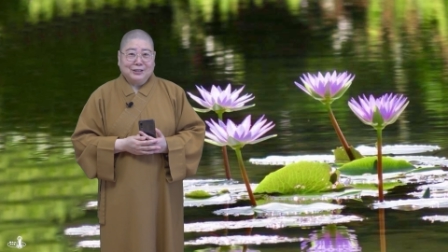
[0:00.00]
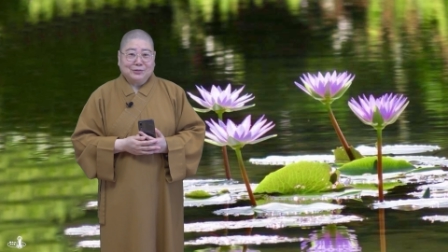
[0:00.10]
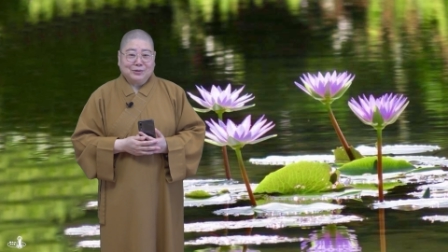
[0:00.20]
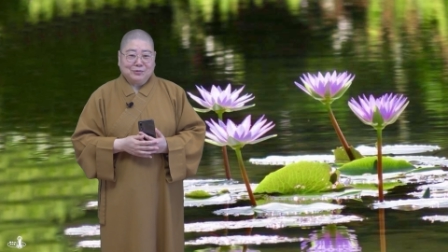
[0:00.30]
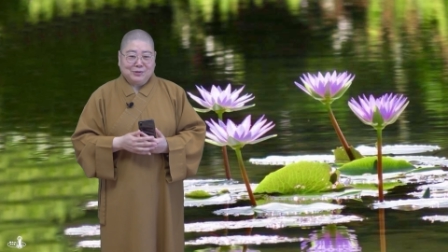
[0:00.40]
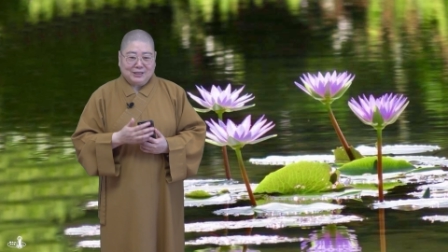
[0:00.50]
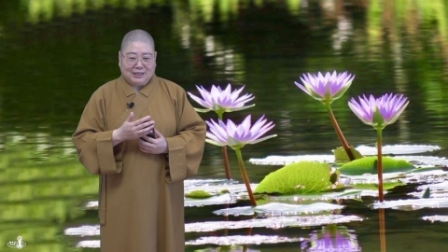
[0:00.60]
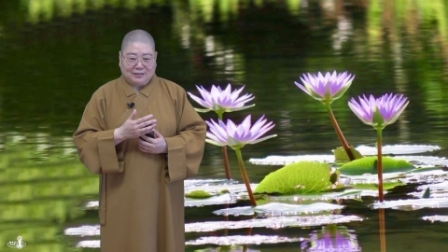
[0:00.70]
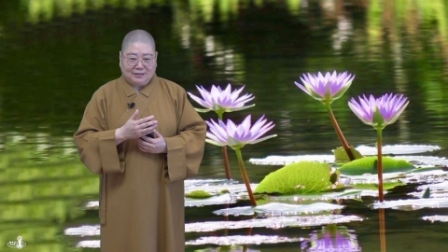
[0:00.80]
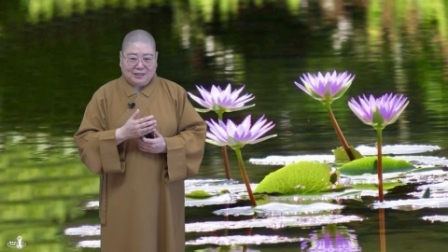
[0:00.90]
所以我
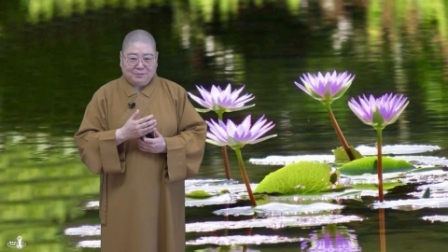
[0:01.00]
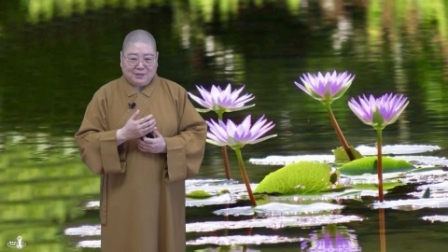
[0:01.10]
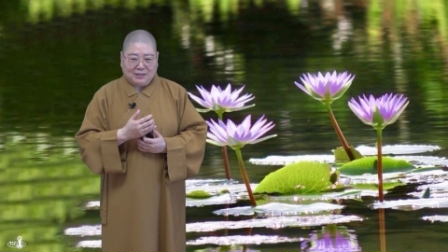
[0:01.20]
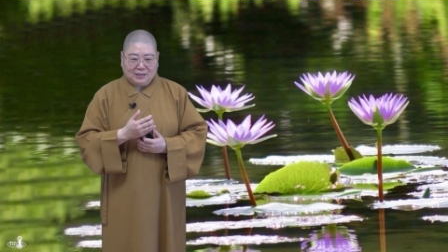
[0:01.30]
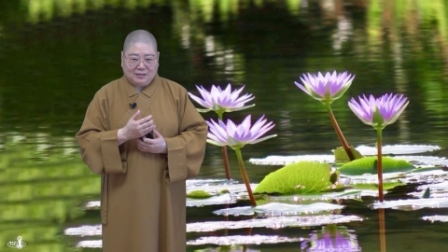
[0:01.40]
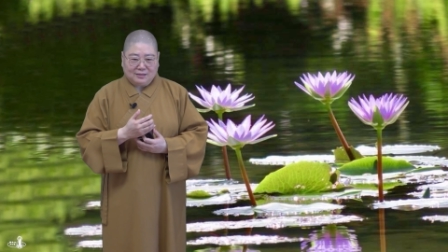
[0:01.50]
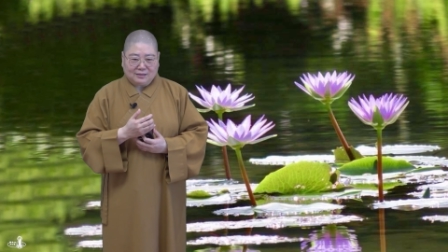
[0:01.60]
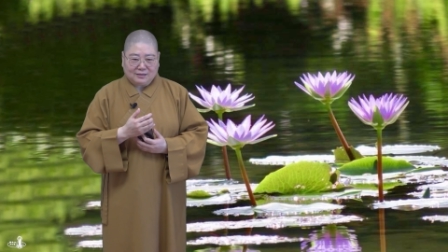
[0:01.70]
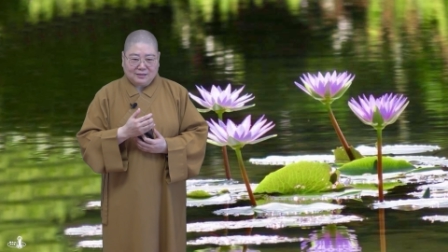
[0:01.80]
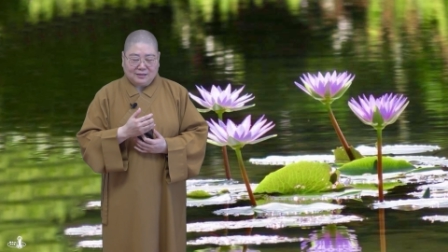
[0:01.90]
想基本
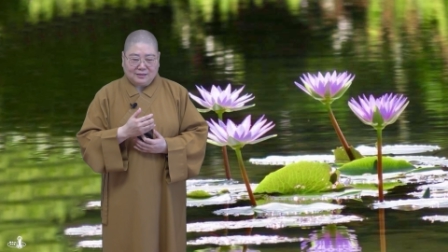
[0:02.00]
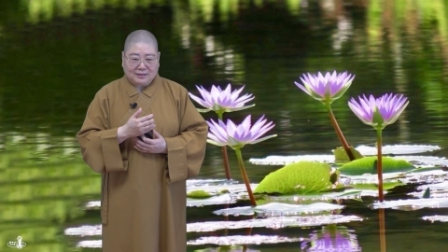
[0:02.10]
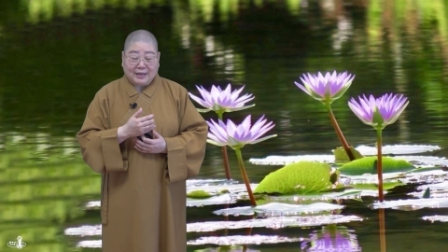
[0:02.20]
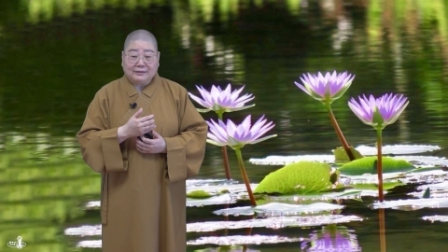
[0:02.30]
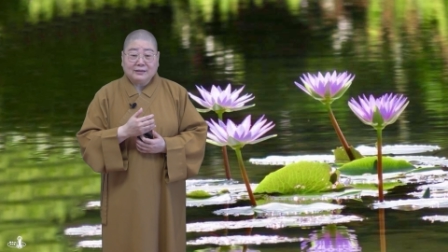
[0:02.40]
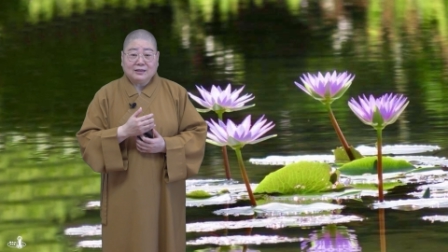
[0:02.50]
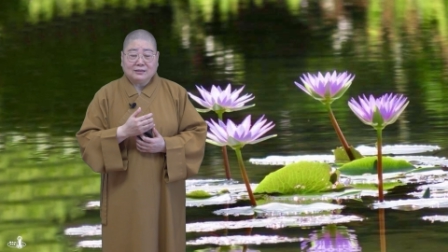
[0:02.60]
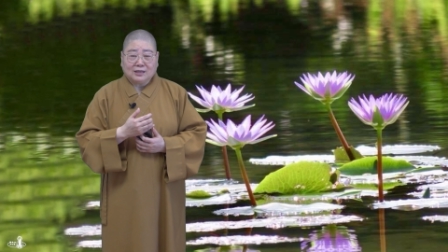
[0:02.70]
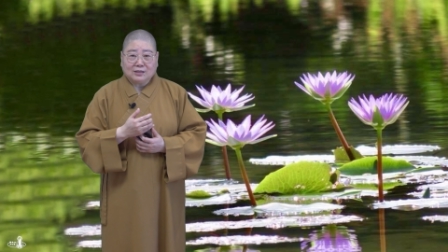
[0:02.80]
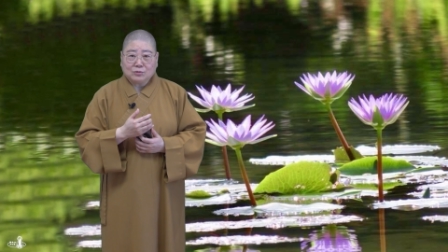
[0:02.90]
的呃感
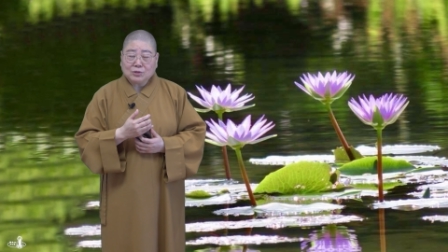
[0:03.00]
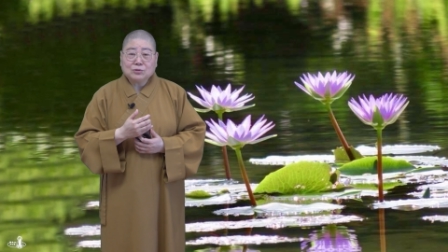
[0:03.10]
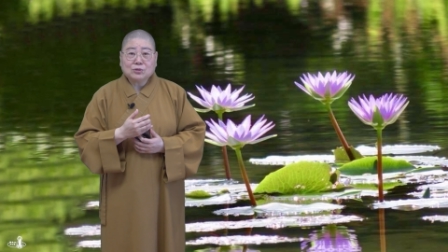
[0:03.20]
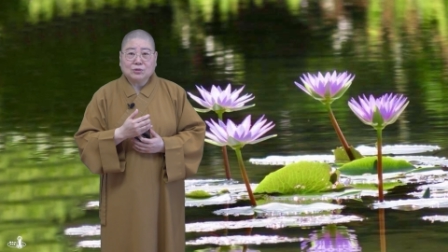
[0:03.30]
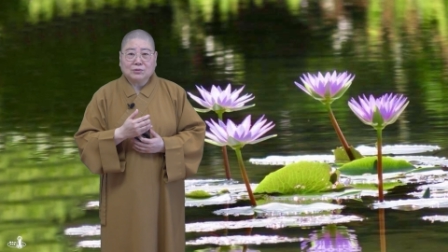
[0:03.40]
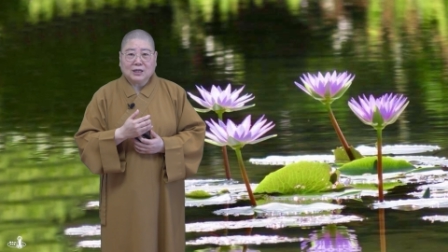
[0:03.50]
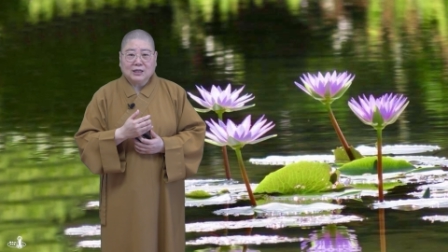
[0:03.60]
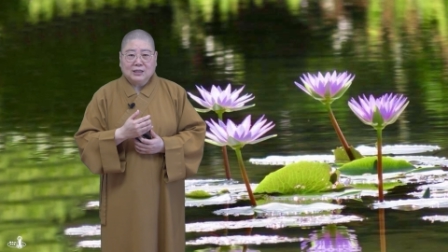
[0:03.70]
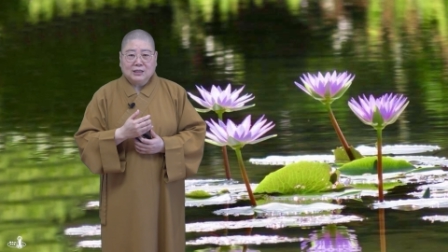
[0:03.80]
念啊、尊重啊，